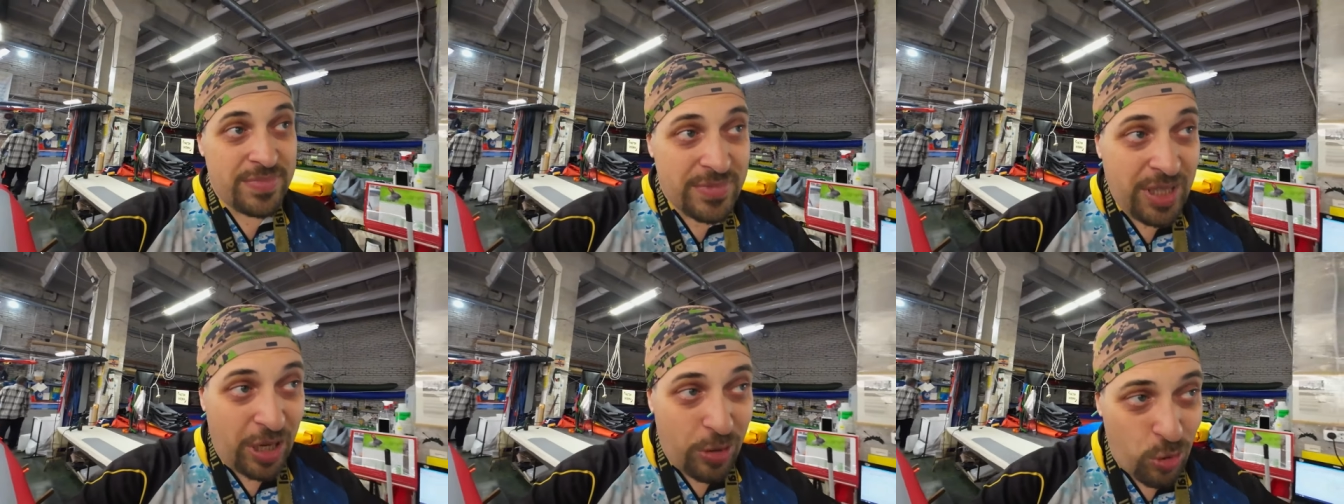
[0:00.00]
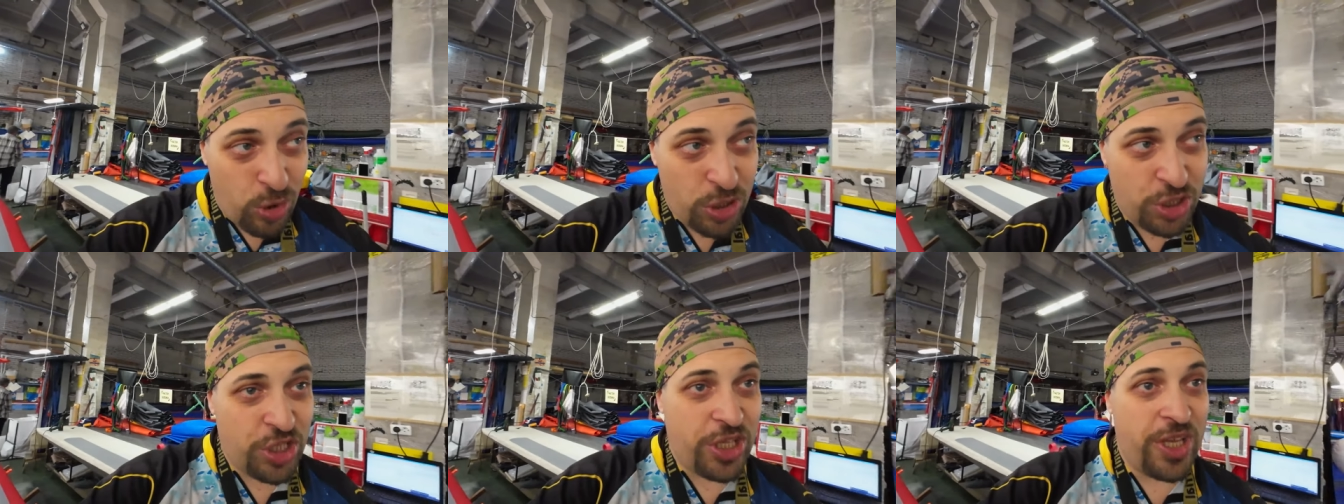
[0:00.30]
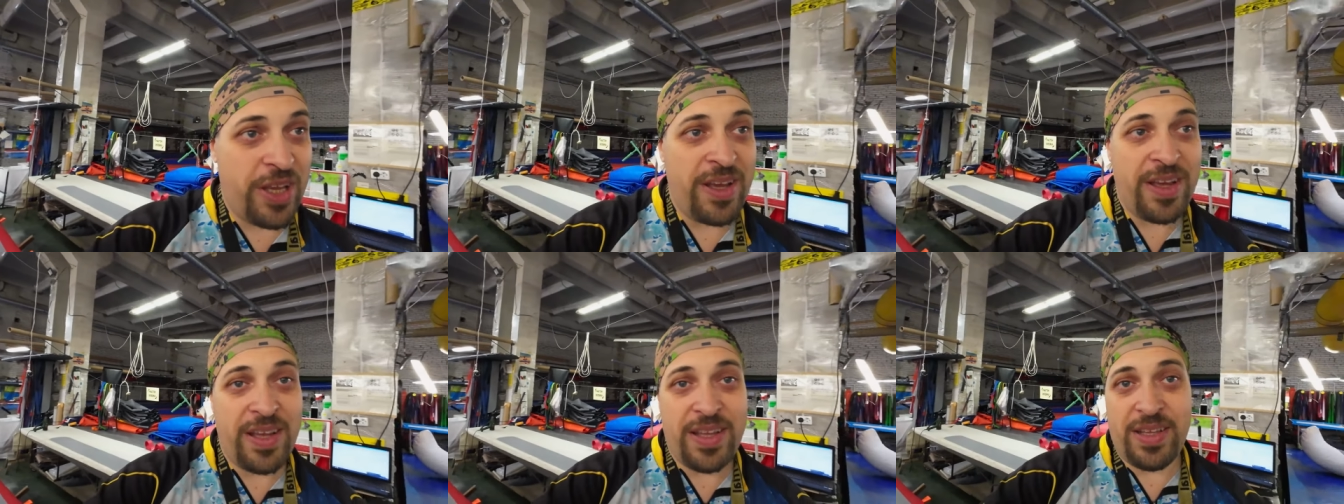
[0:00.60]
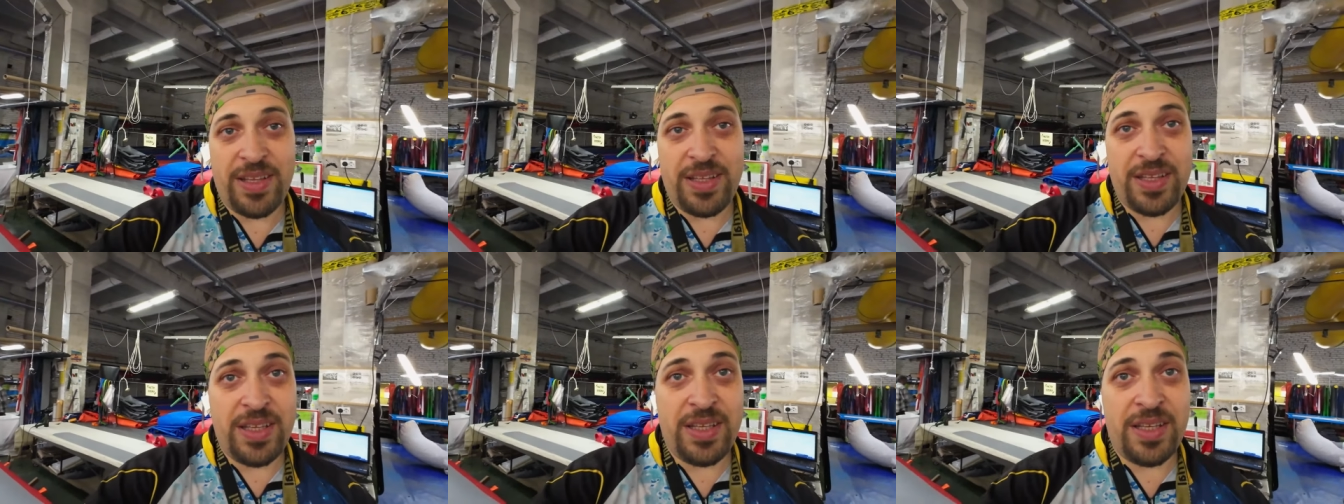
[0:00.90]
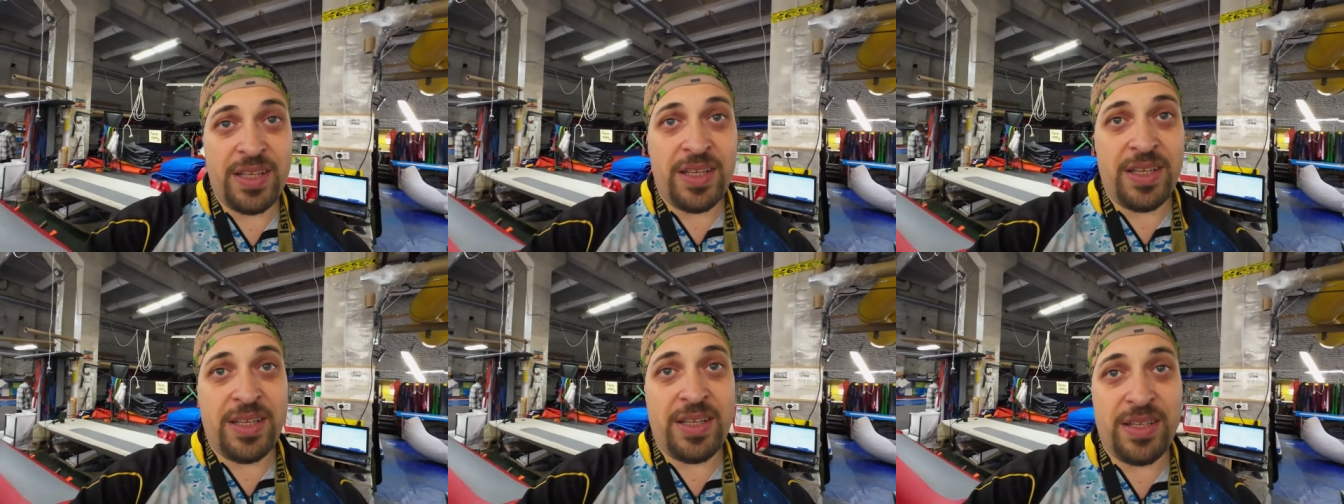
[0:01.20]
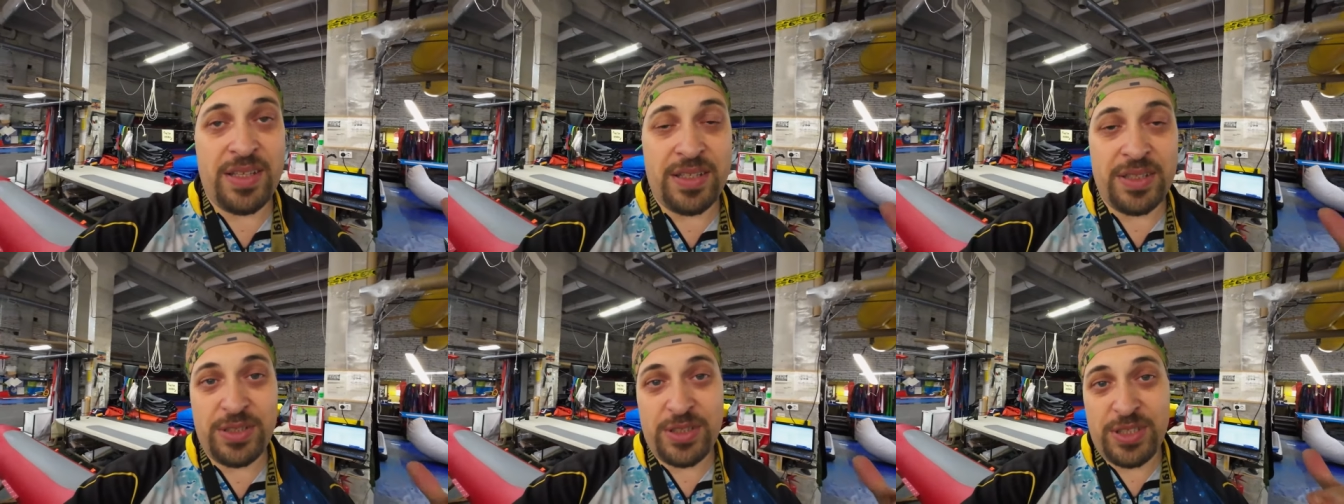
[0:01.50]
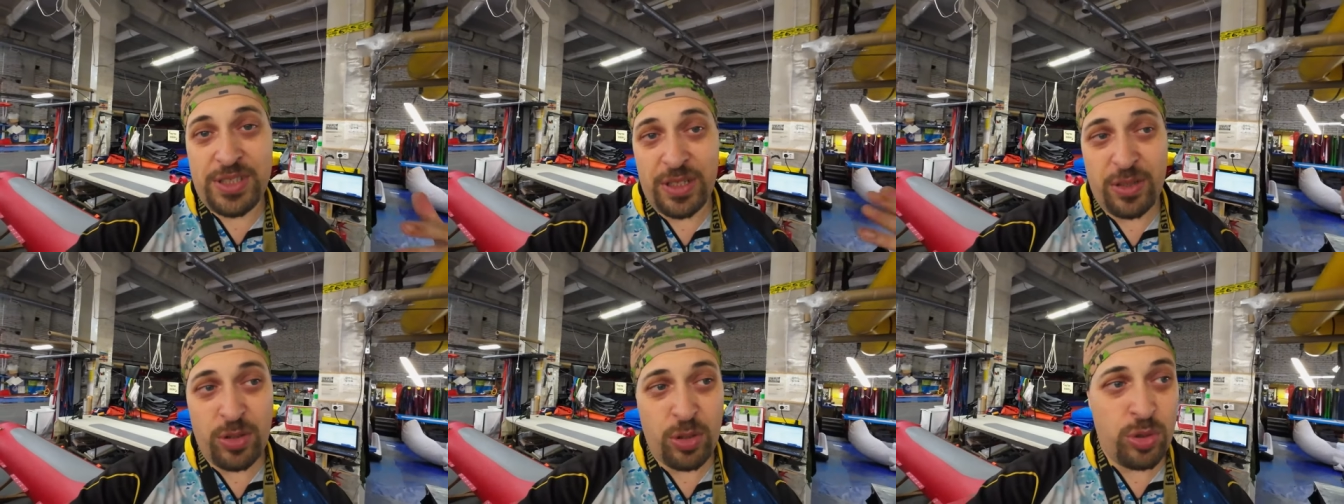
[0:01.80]
дорожки и
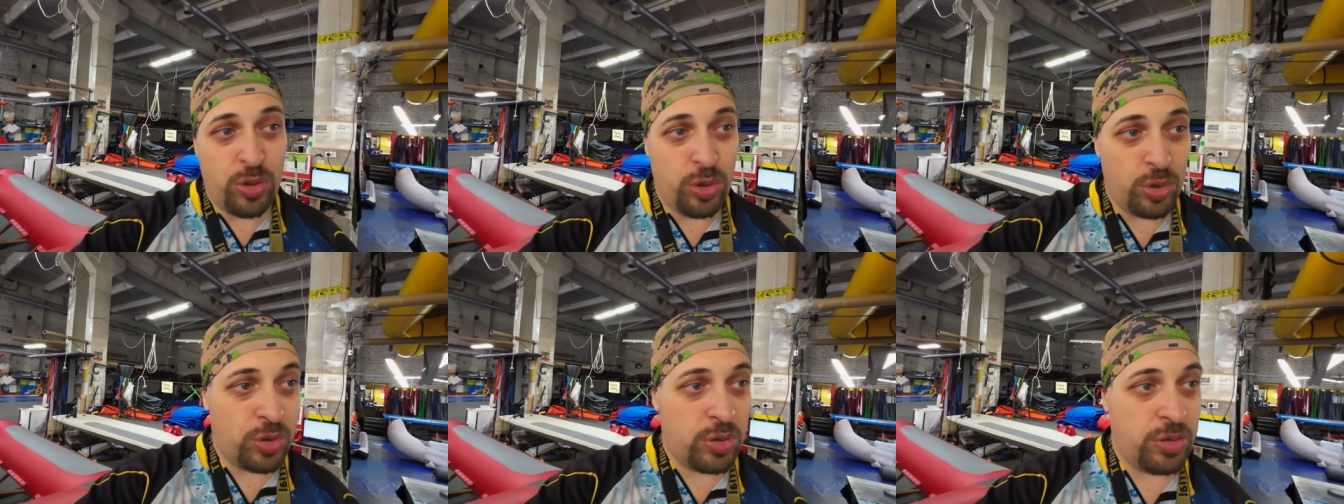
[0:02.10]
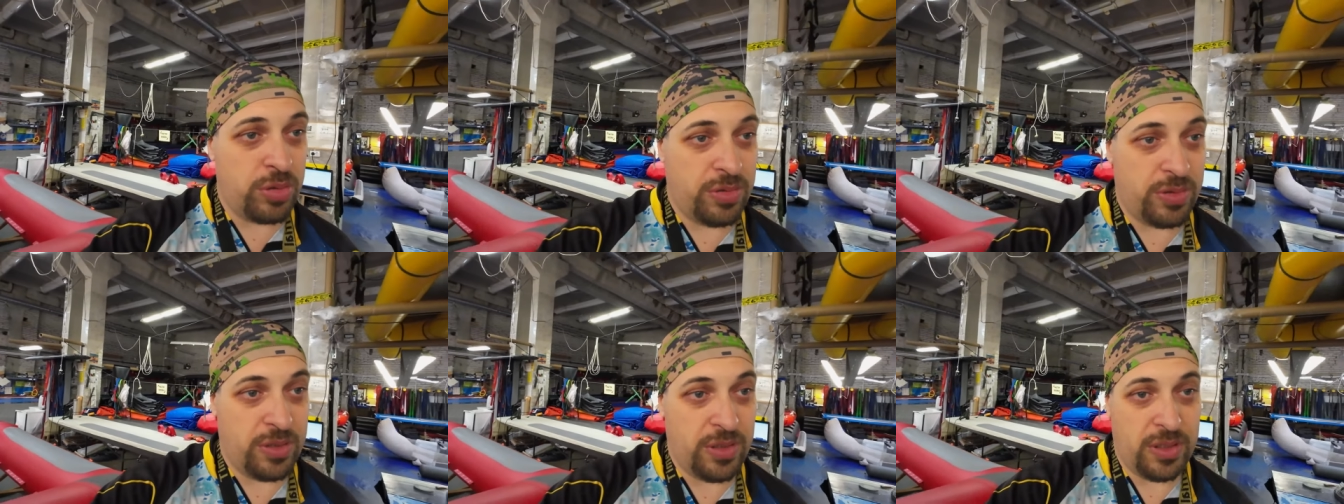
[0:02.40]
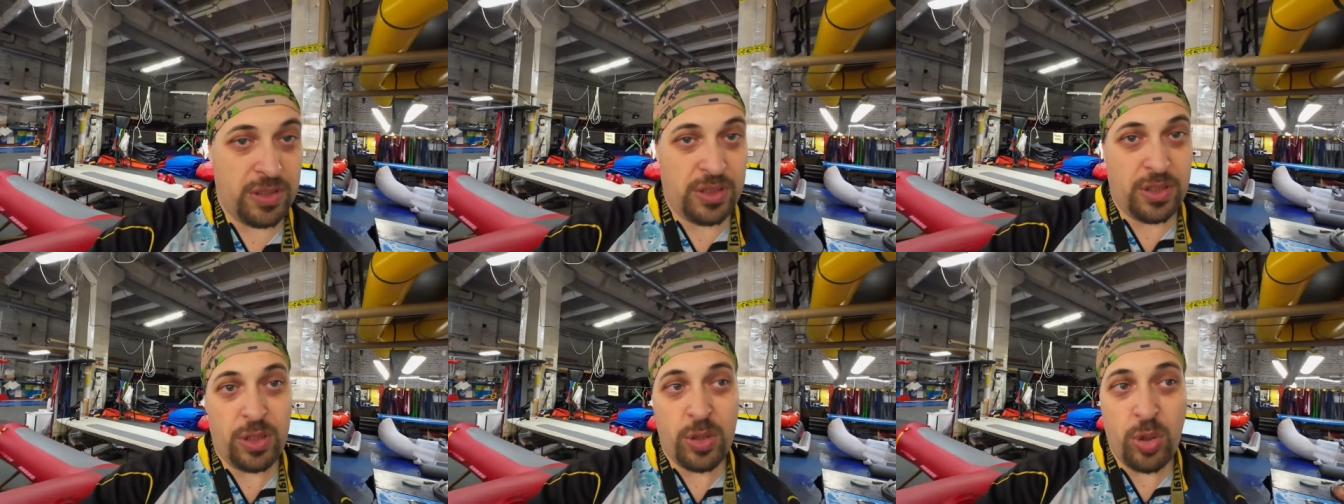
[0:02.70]
делают э,